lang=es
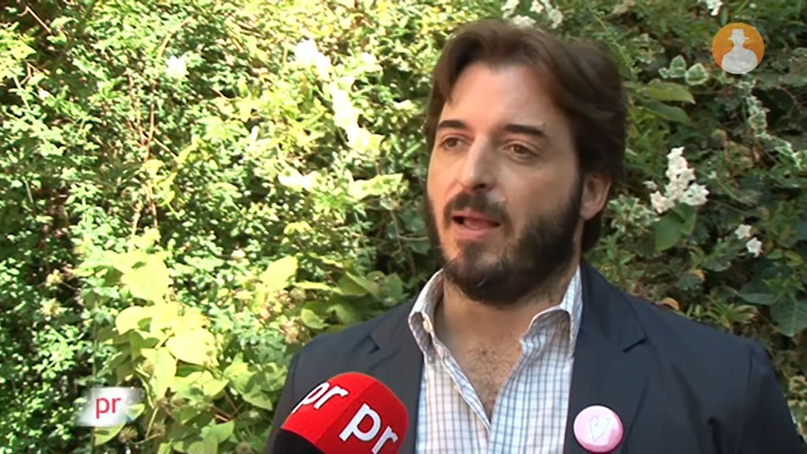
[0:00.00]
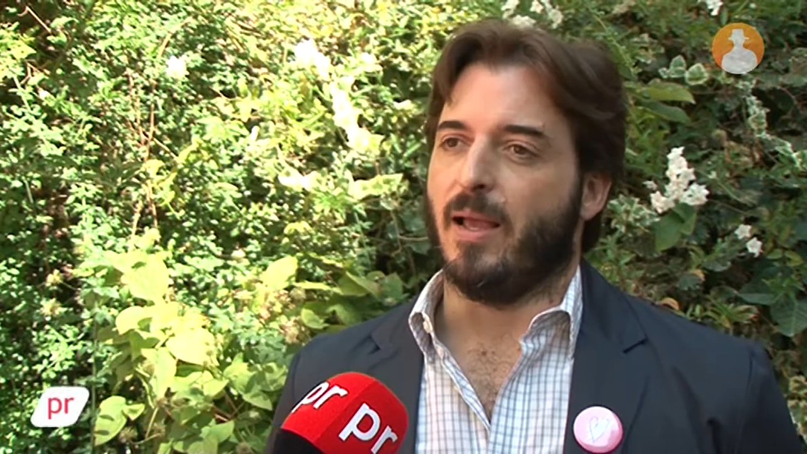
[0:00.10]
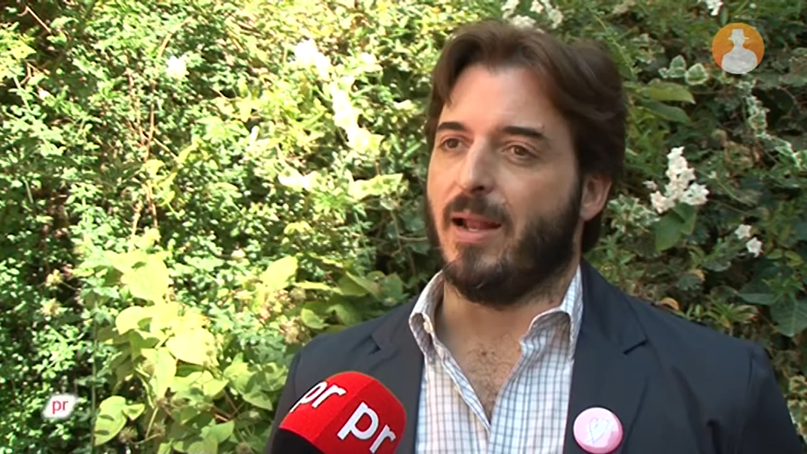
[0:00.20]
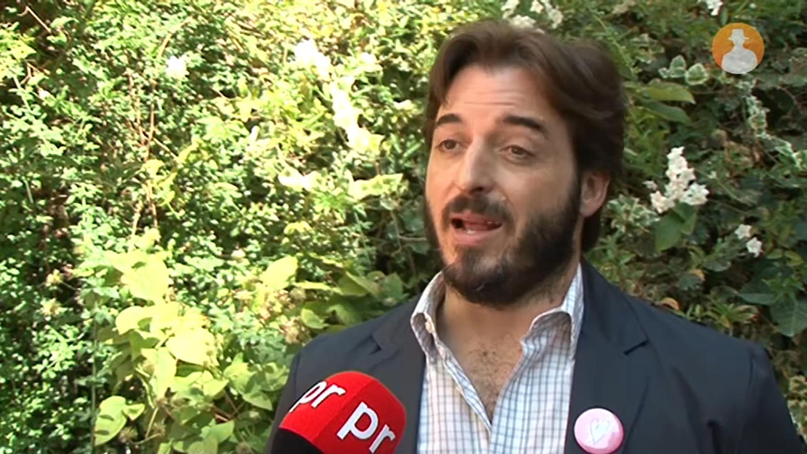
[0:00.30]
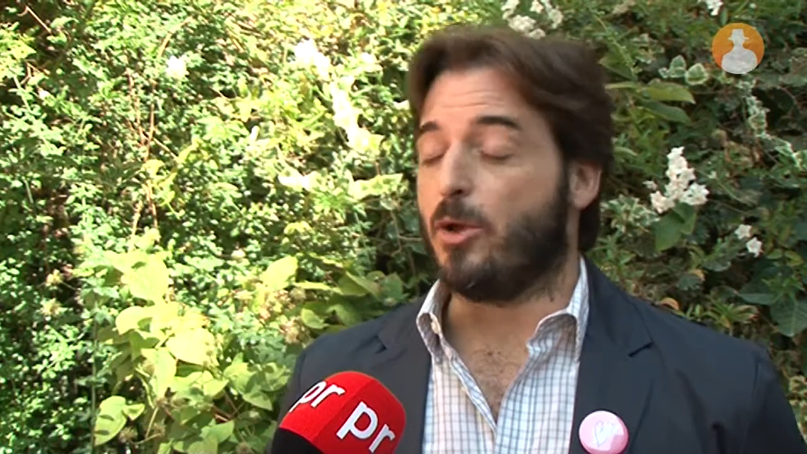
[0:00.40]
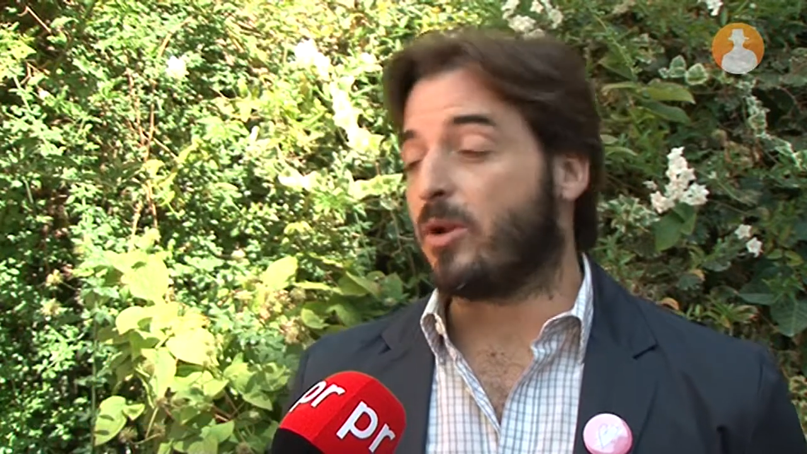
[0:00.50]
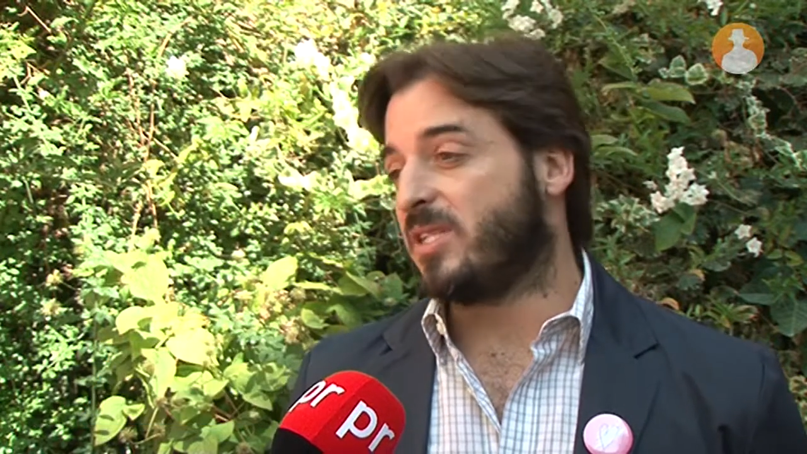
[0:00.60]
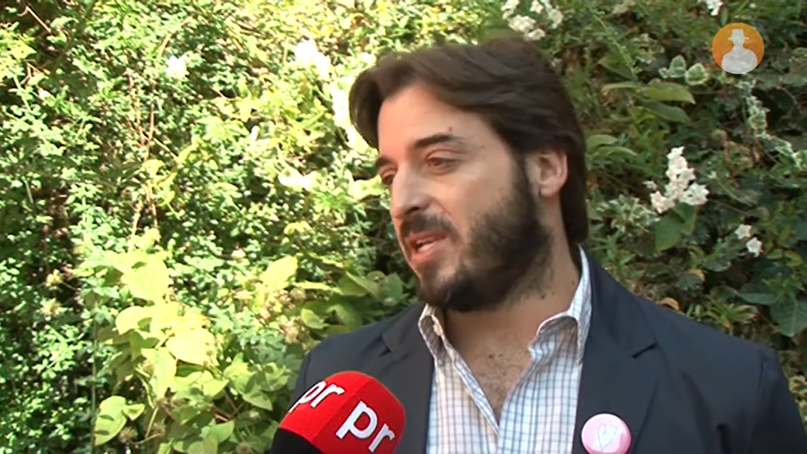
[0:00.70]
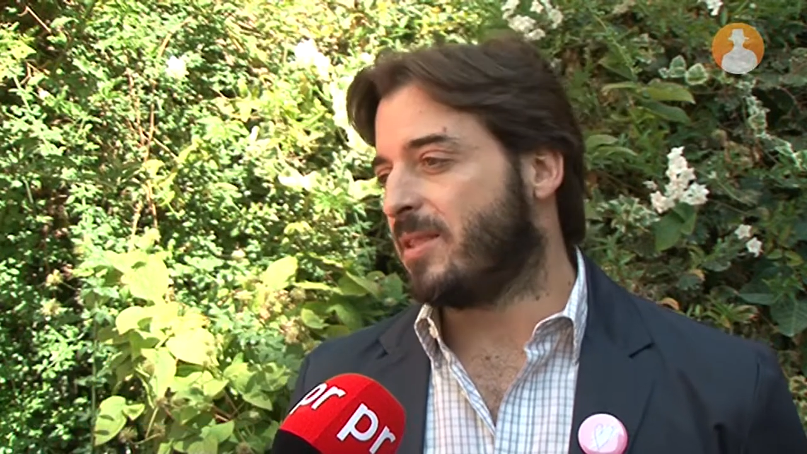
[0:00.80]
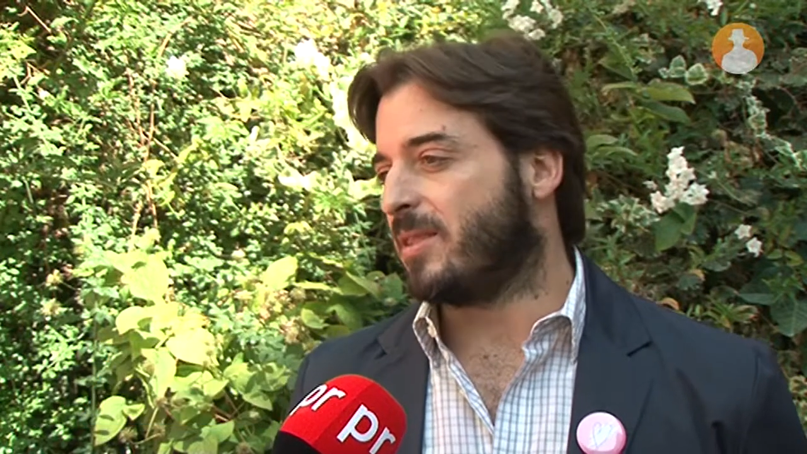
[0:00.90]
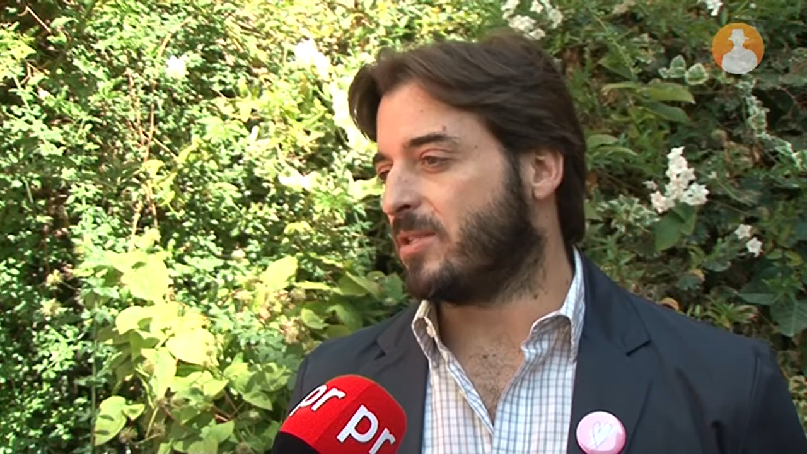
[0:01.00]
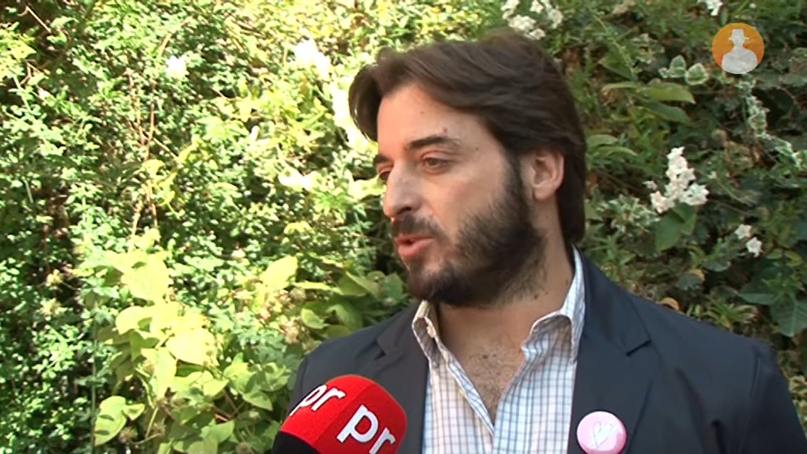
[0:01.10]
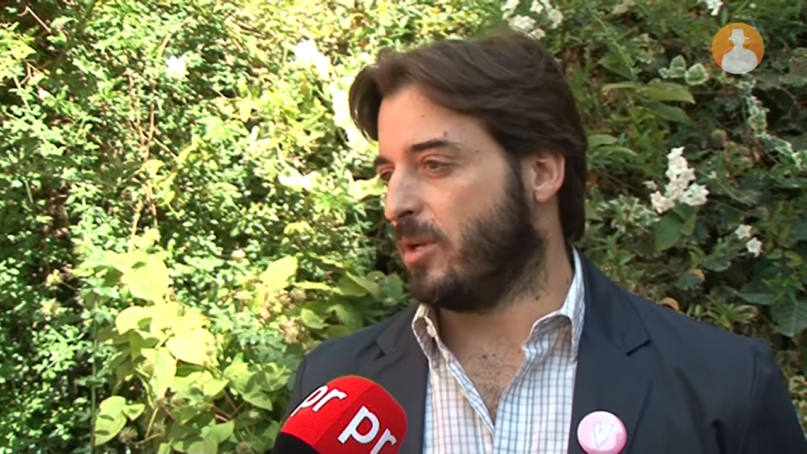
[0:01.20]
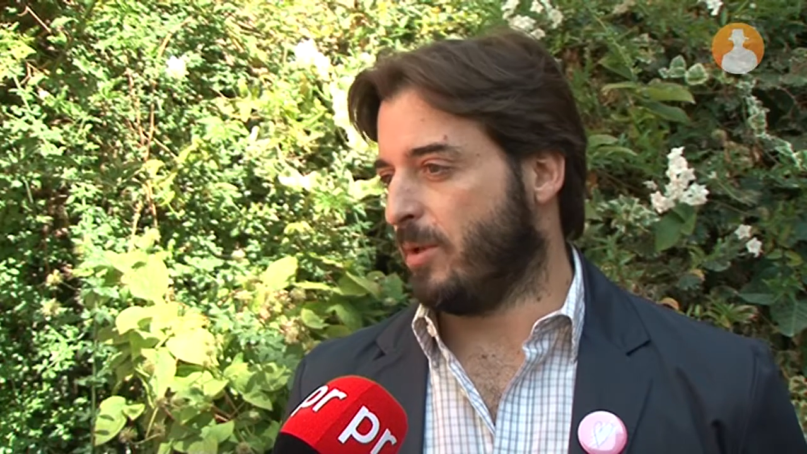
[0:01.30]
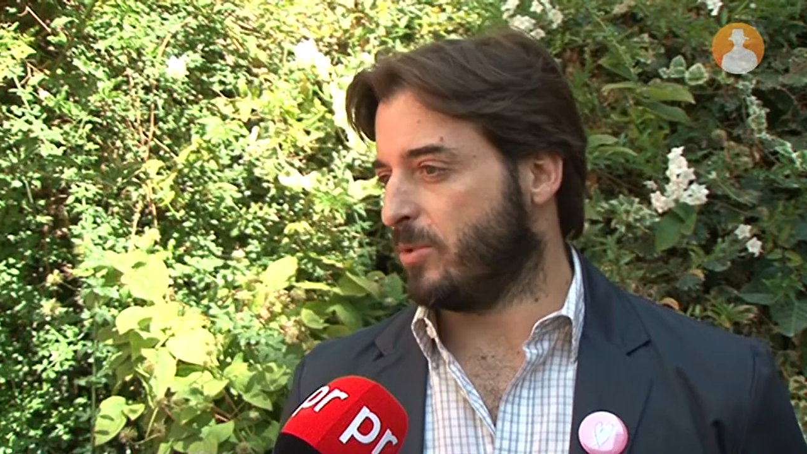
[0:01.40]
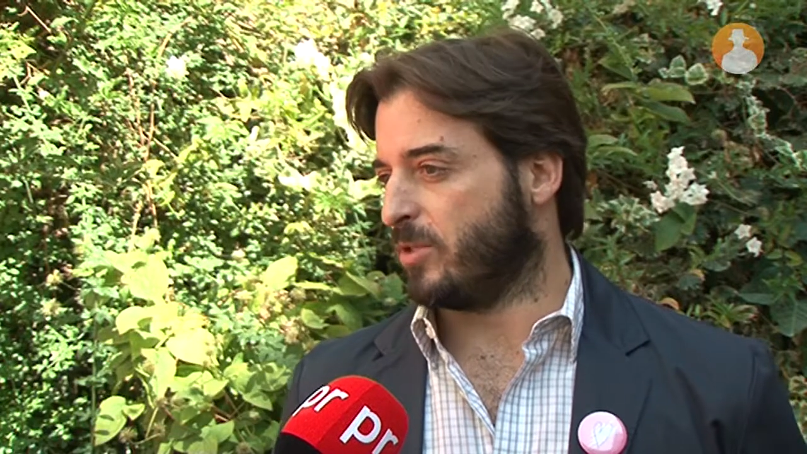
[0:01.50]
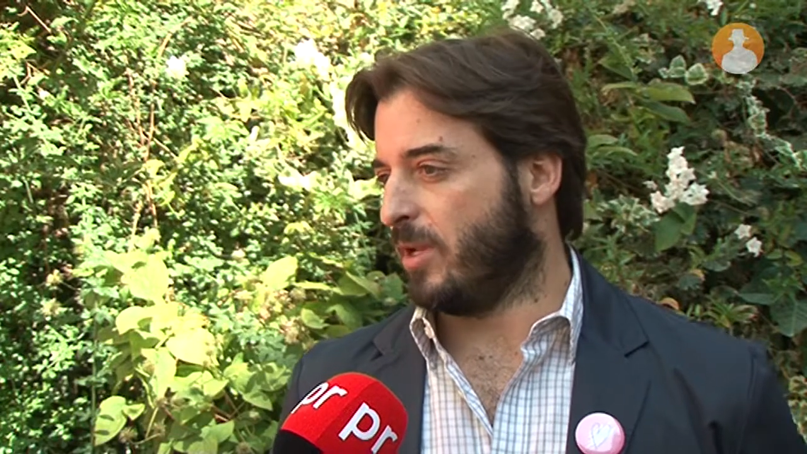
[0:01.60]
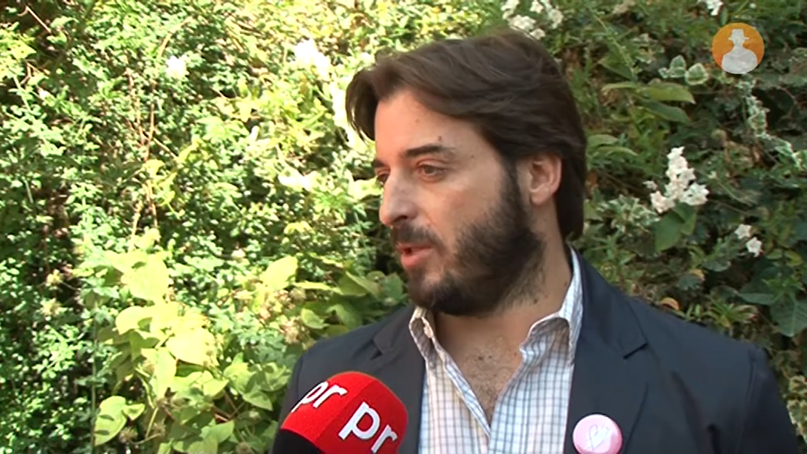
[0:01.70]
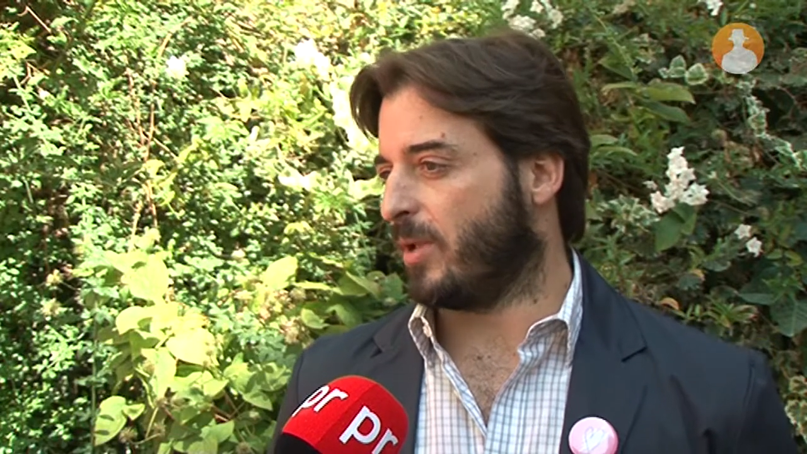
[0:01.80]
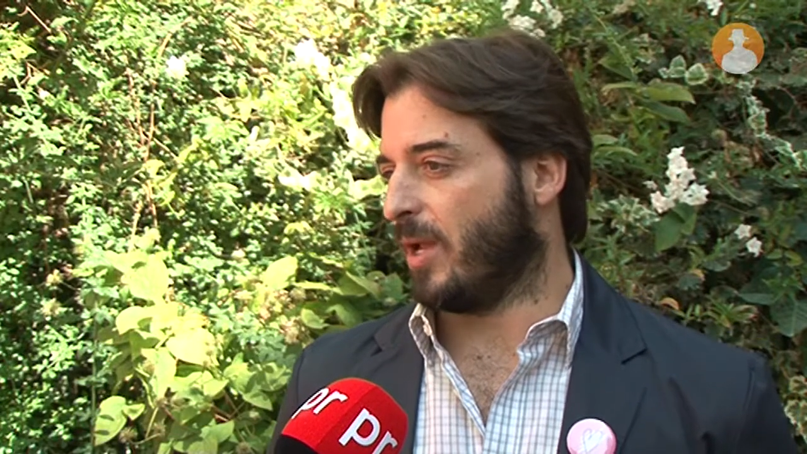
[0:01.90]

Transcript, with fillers: En años recientes nos habíamos tenido